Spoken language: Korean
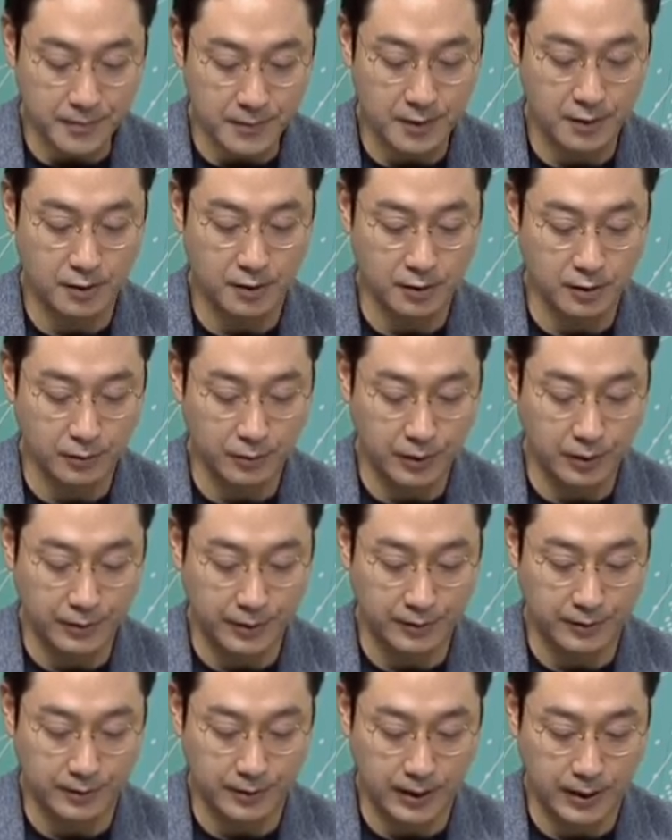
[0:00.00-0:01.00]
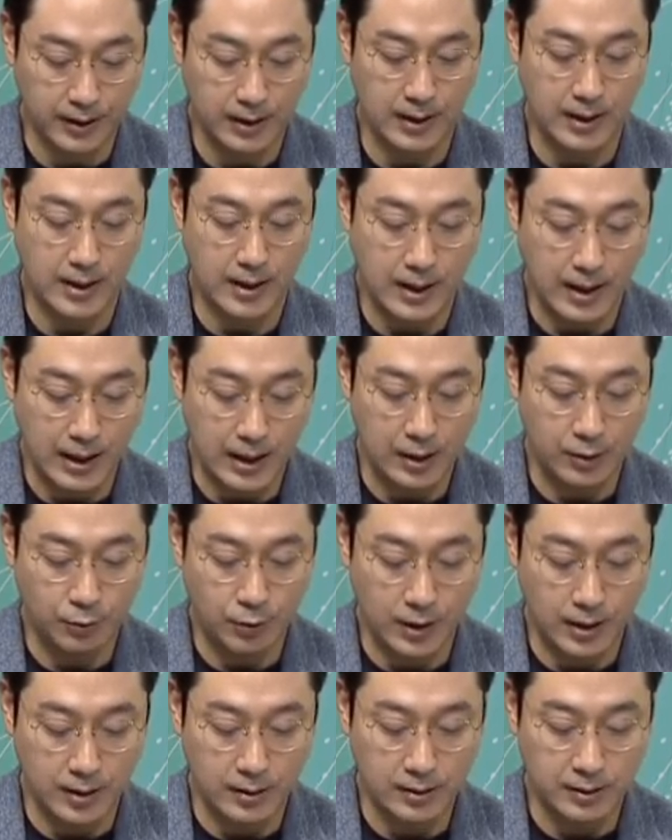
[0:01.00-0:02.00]
그런 점에서 봤을 때
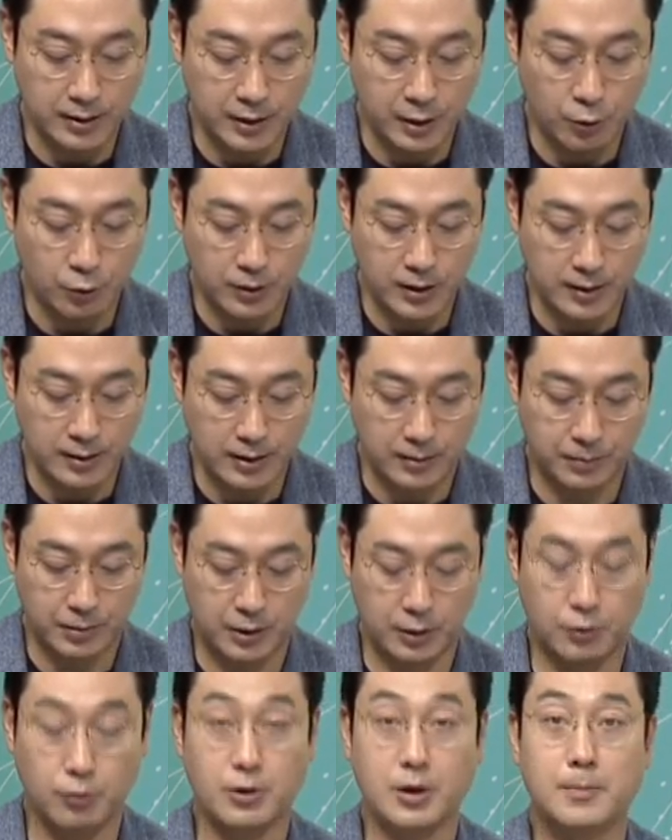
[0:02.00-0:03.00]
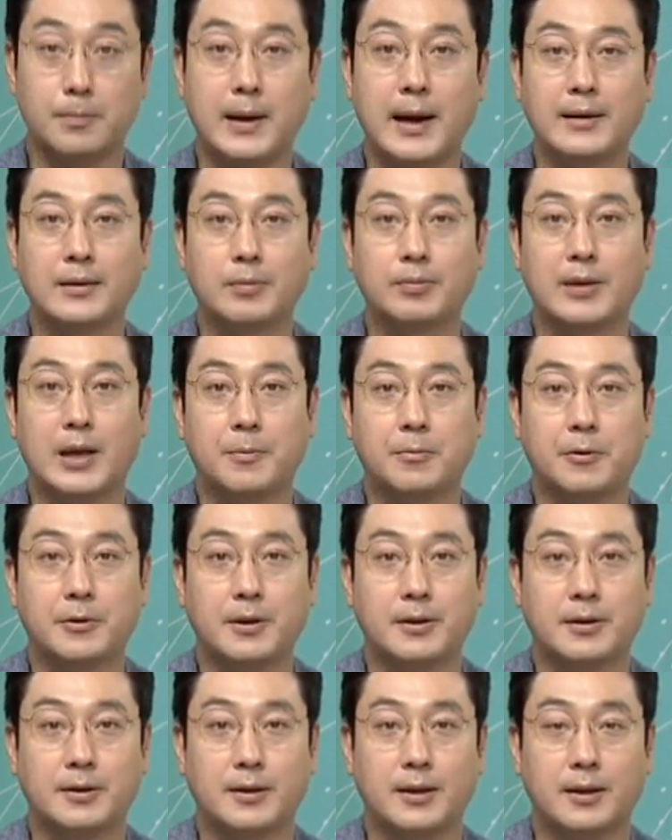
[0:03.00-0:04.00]
해외 의료기관 비율이
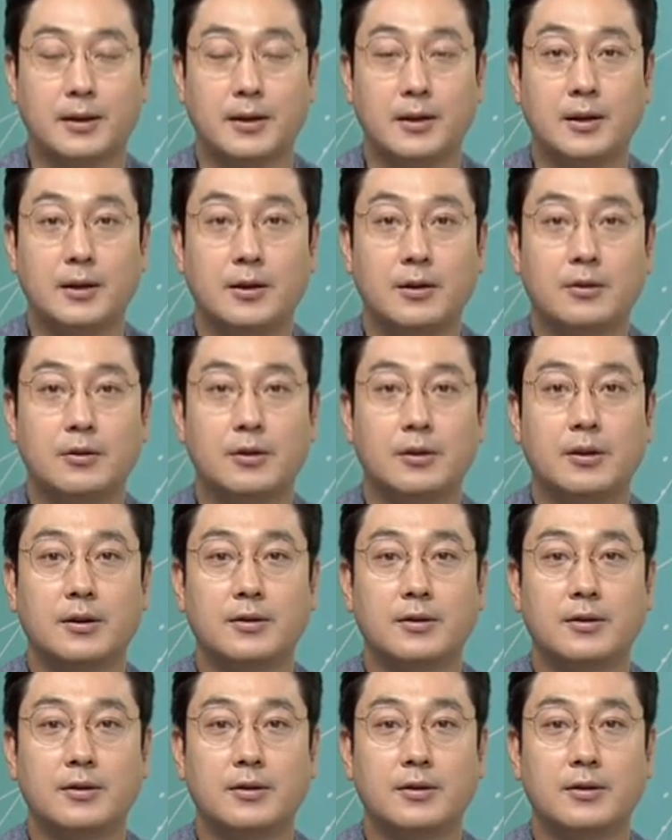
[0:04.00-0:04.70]
84%다. 그러니까